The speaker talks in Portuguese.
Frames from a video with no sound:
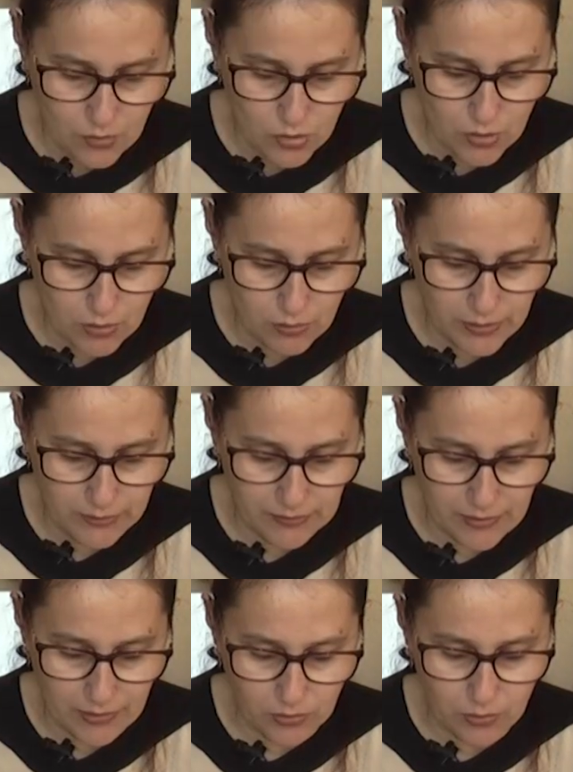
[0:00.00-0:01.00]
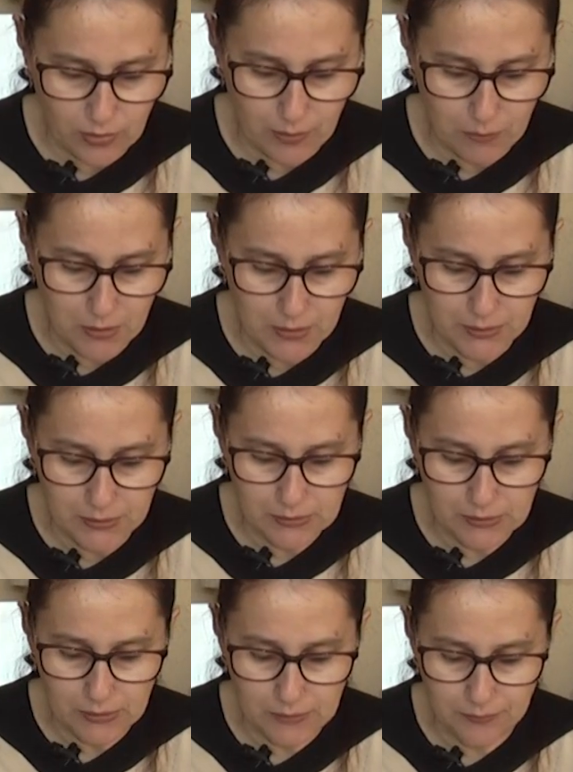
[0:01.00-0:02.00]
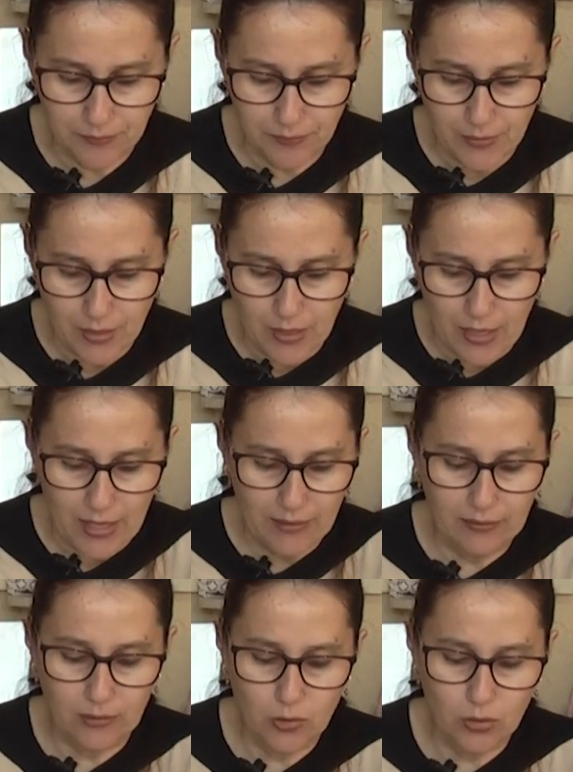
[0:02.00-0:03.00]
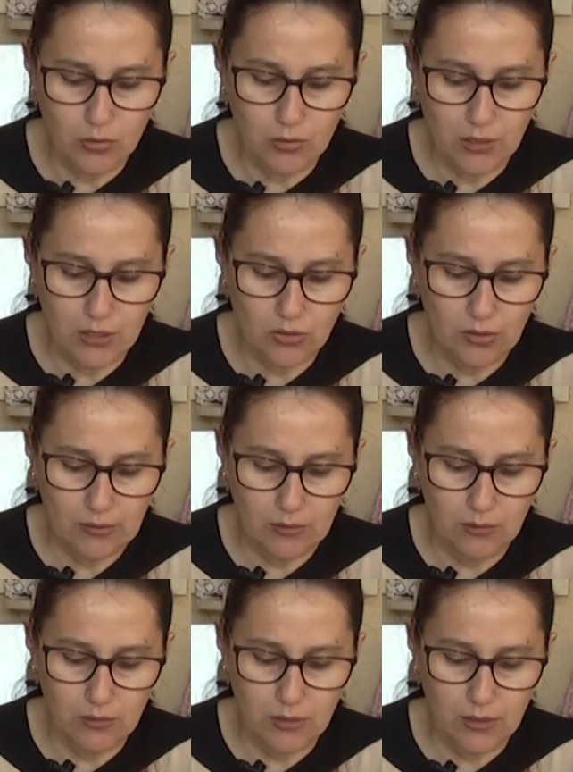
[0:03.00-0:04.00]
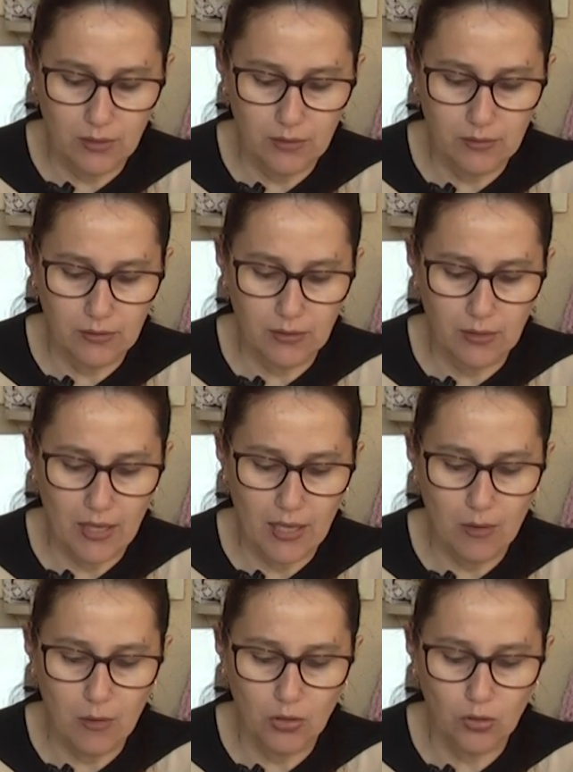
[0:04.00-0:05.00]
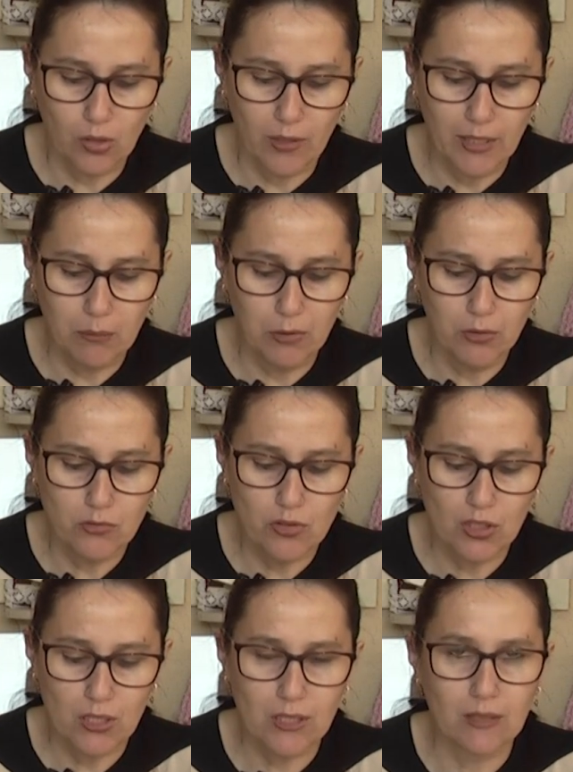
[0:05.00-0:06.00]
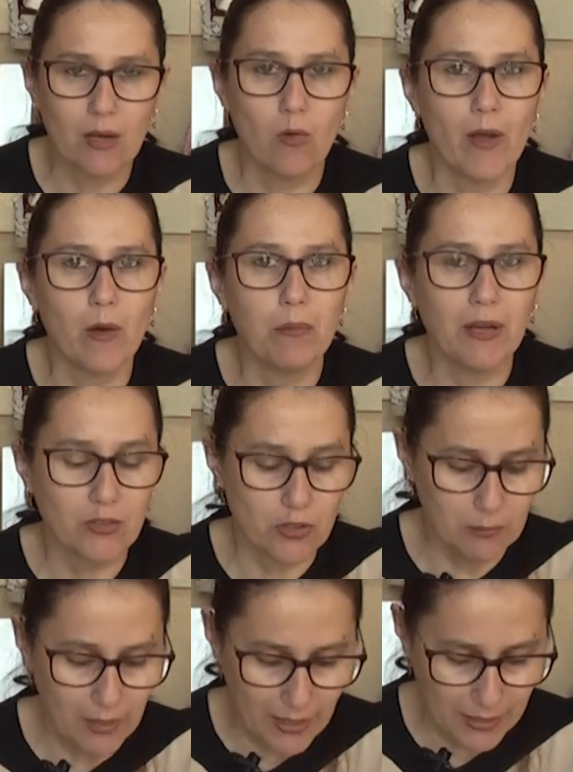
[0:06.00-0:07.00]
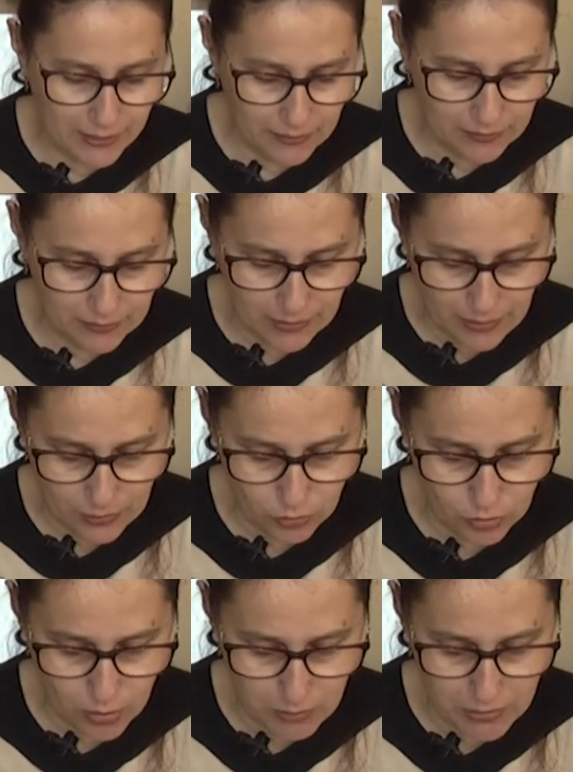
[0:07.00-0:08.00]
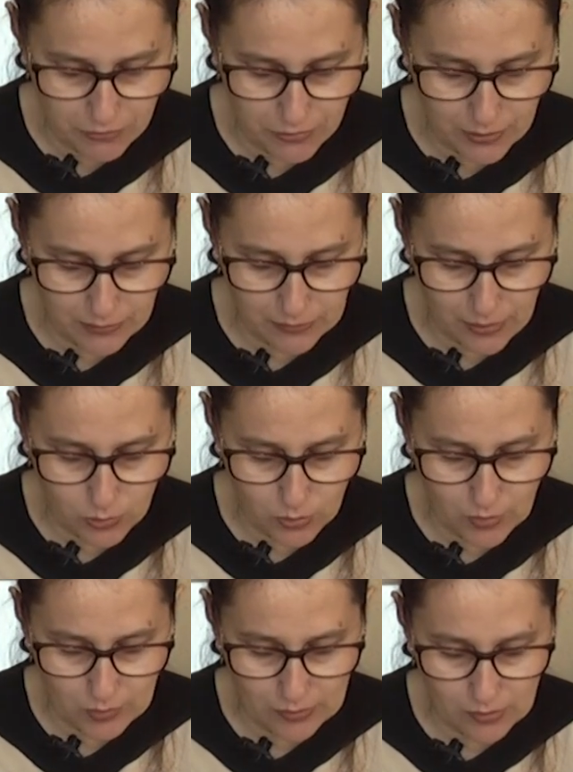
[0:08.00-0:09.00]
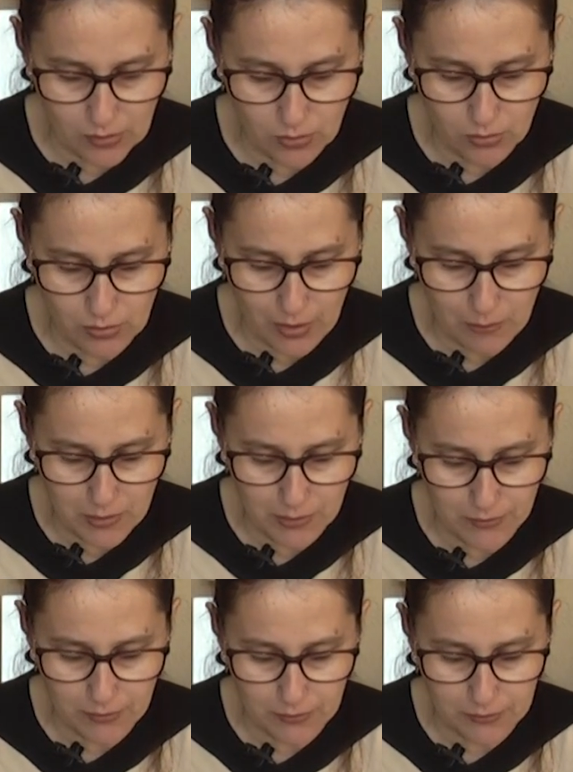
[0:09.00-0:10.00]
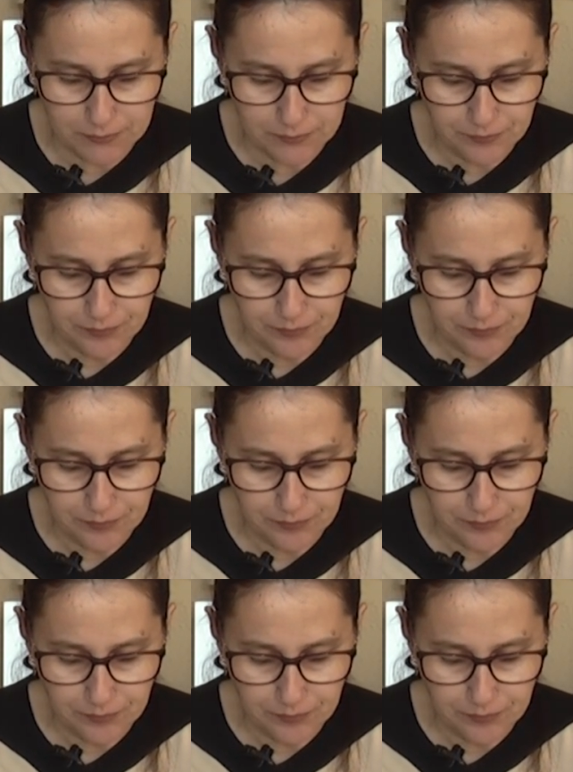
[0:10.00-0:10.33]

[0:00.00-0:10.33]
Tiro o excesso da manta. Essa costurinha de segurança é só na pontinha, não é um pé de máquina, tá? É só para fixar o tecido na manta.